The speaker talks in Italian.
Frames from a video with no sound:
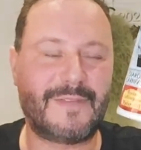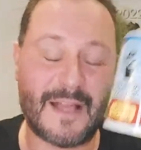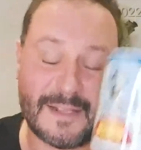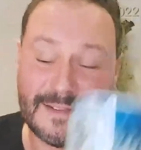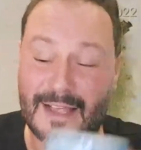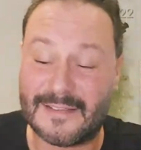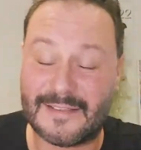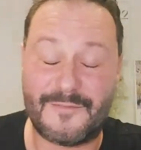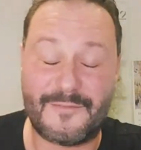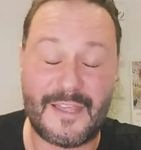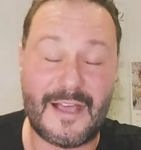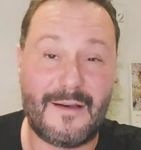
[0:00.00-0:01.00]
andate
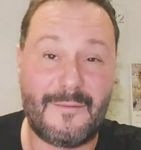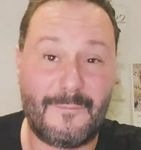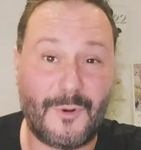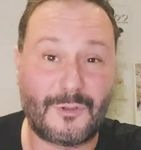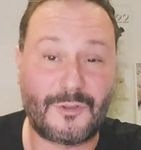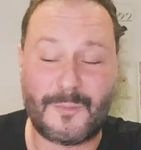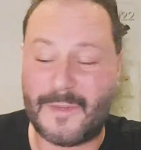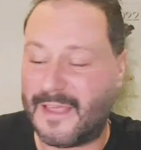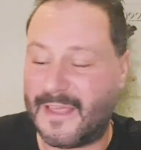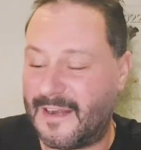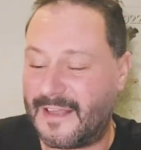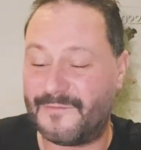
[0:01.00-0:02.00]
via molto
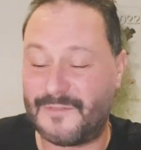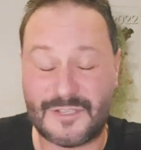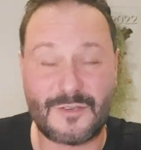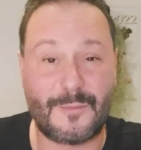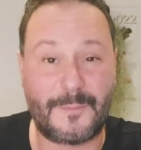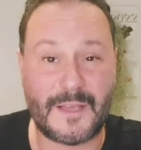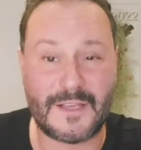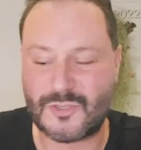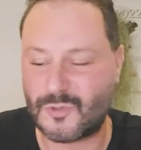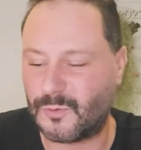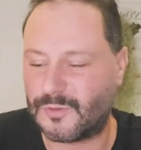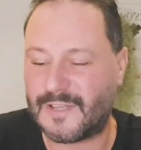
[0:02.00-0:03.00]
bene, vi sono
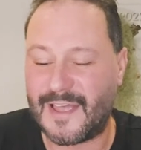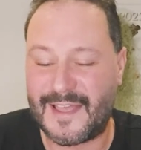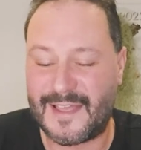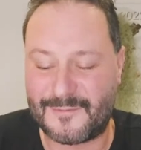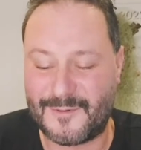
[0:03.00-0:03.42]
piaciute,